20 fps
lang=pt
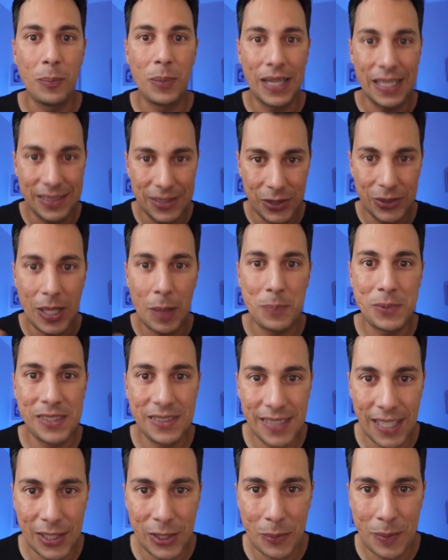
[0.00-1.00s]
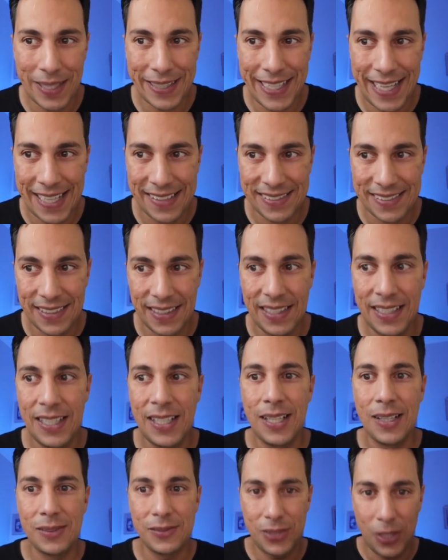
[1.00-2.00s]
O Brasil tá precisando de uma dessa?
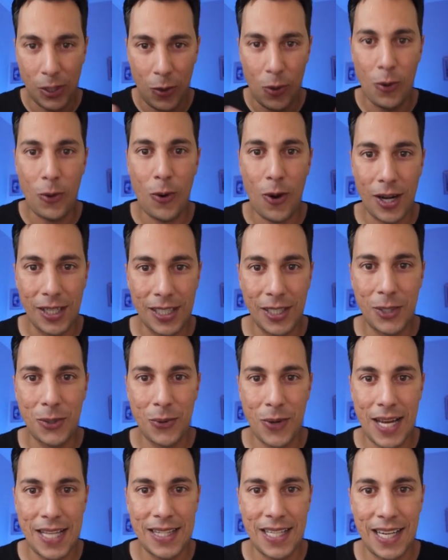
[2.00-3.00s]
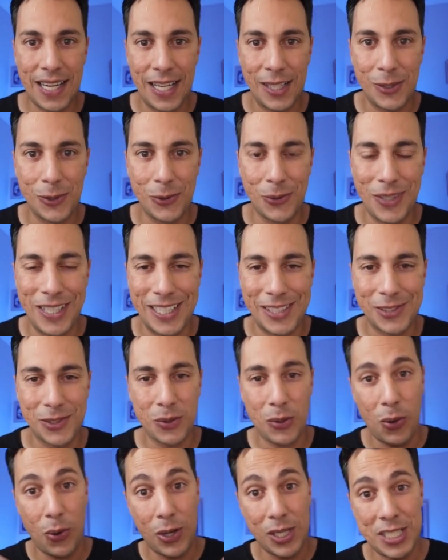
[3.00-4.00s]
Você concorda que o Hendrick é tudo
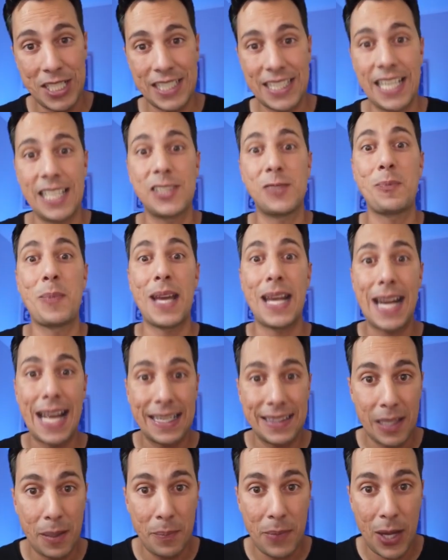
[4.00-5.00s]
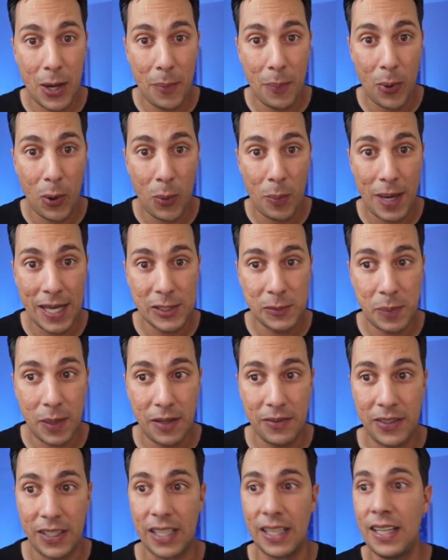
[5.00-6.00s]
isso? Ou a gente tem que esperar também um pouco mais
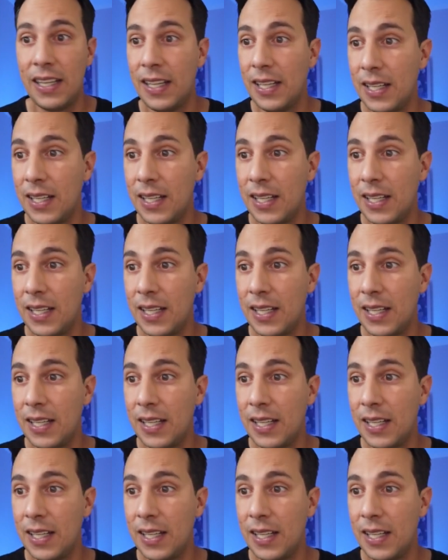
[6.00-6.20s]
para ver?